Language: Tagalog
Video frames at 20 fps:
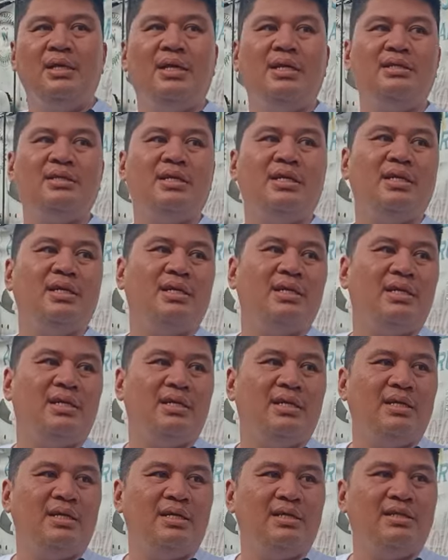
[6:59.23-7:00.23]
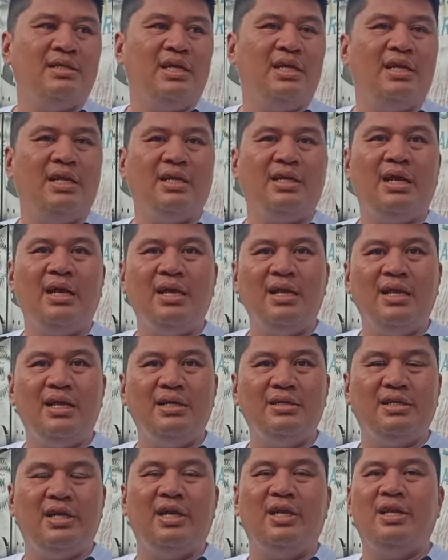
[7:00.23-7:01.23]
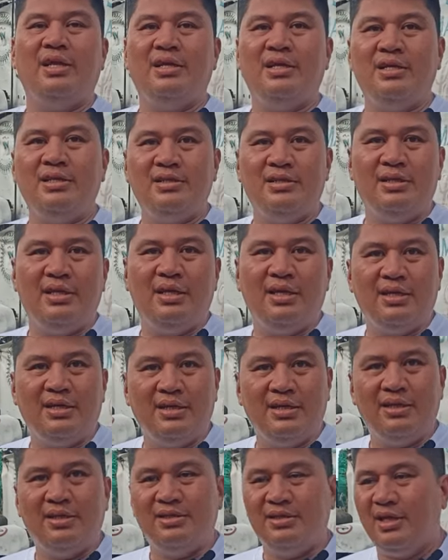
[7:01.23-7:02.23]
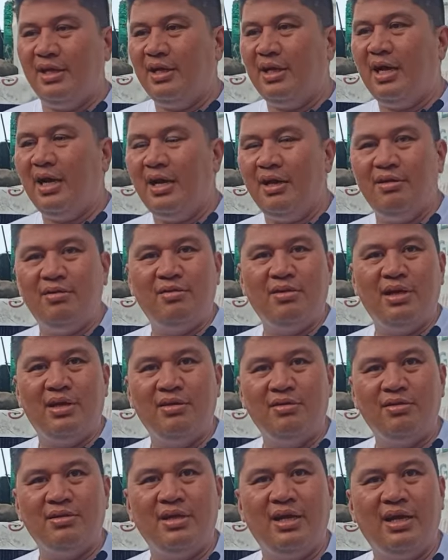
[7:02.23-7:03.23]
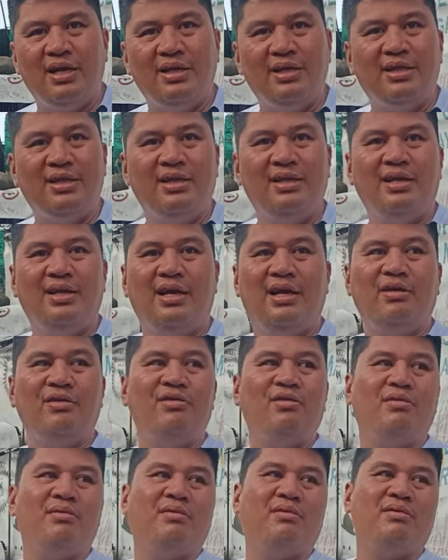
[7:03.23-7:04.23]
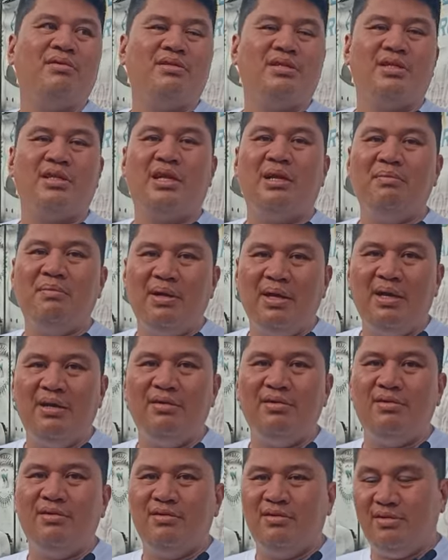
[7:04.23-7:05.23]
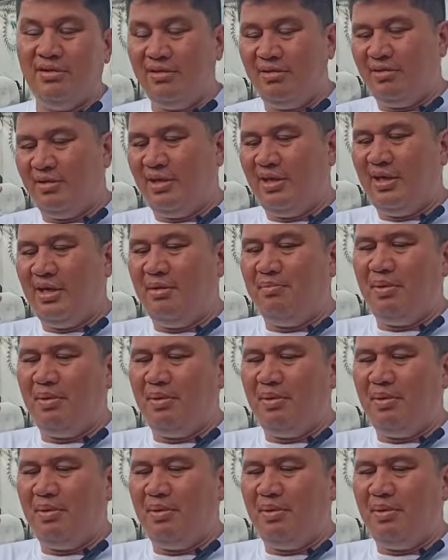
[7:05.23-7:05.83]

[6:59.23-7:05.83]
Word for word: Kasi siya yung nagka-clock, siya yung nag-stick, siya yung kakalog-kalog dyan. Ako, sa trabaho, yun,